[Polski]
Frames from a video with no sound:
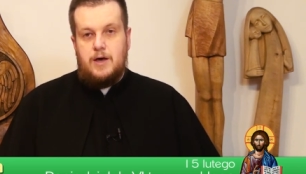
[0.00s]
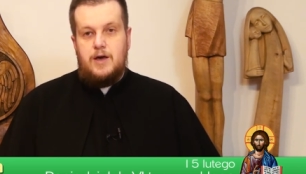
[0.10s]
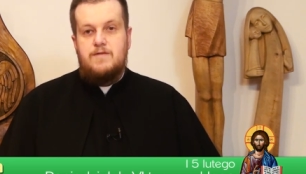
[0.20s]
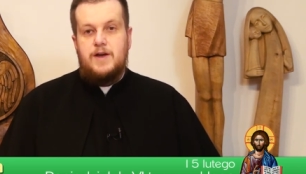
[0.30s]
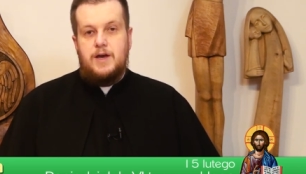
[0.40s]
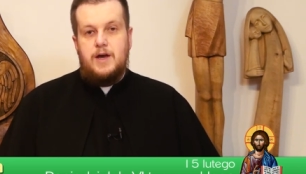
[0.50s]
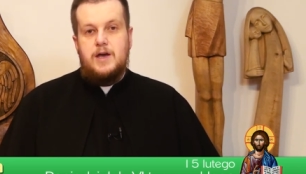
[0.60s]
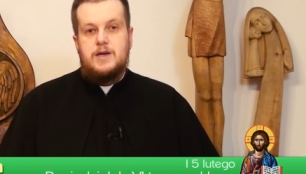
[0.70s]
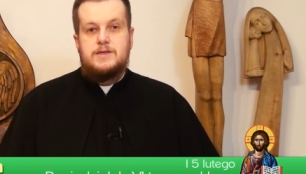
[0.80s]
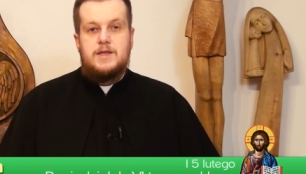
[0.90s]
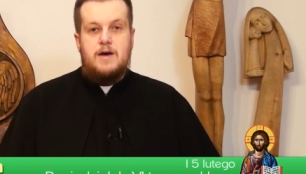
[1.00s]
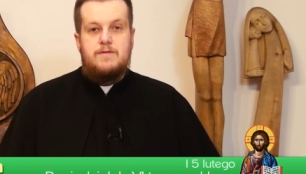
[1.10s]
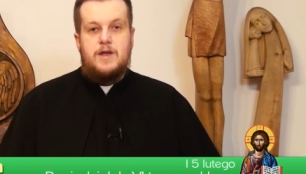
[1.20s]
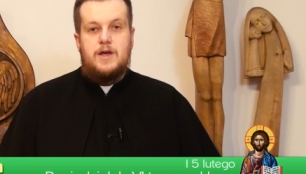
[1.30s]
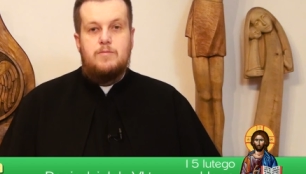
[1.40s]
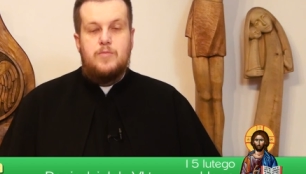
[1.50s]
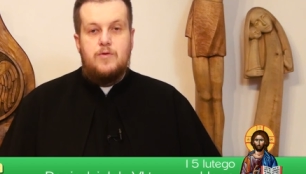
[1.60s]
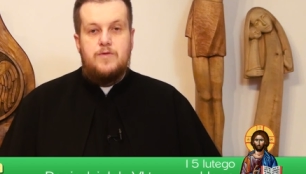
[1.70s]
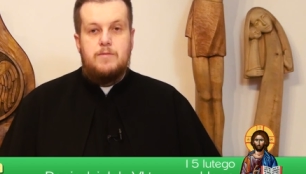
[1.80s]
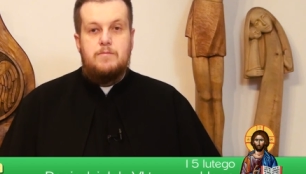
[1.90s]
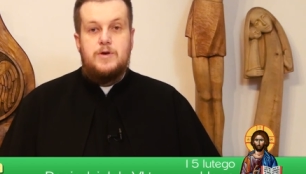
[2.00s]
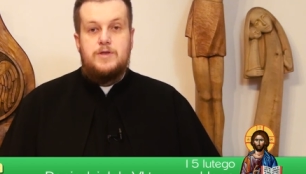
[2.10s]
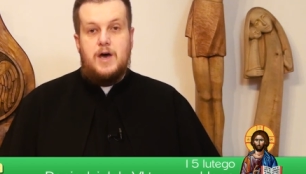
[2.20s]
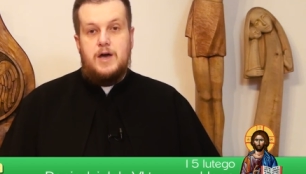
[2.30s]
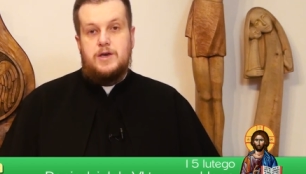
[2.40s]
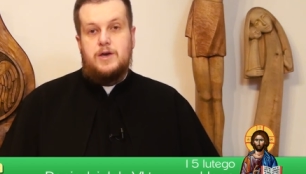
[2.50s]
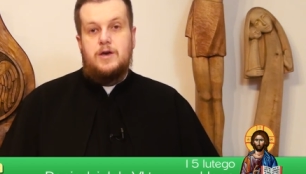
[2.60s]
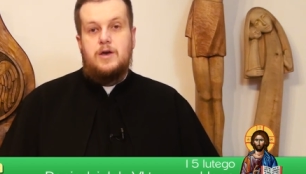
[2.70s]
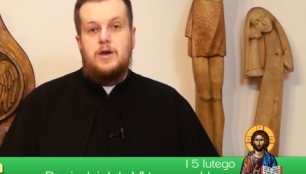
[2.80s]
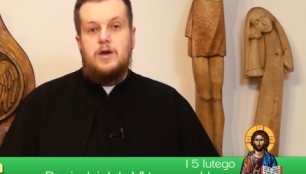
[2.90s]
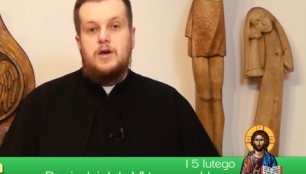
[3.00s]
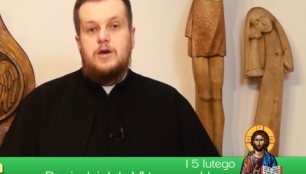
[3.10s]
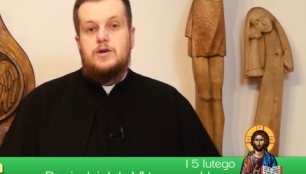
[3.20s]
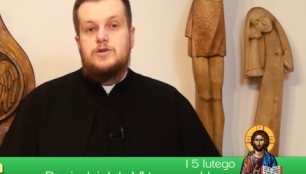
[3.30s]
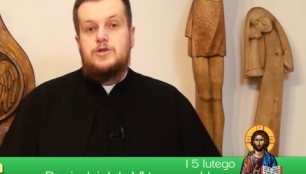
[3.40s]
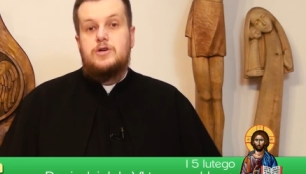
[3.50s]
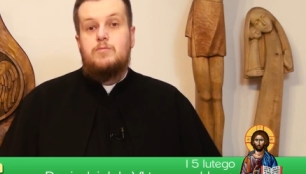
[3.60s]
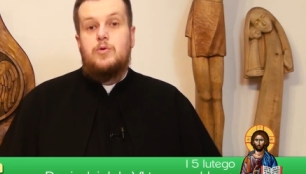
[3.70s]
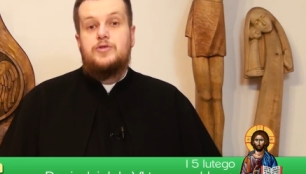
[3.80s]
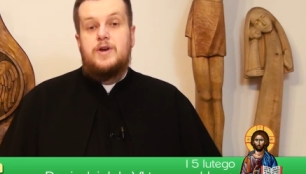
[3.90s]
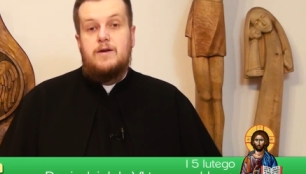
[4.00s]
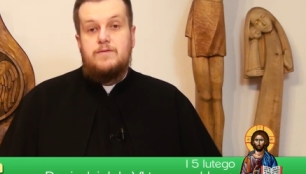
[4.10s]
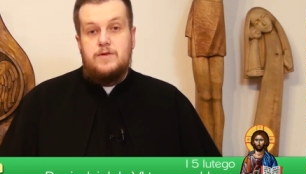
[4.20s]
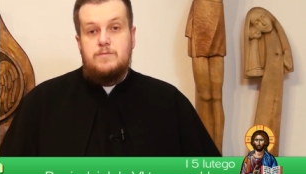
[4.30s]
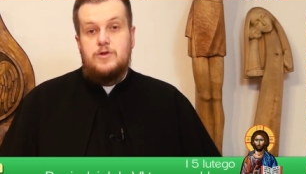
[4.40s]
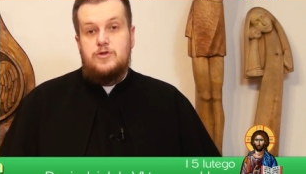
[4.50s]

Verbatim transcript: Ewangelia stawia nam bowiem pytanie, czy potrafimy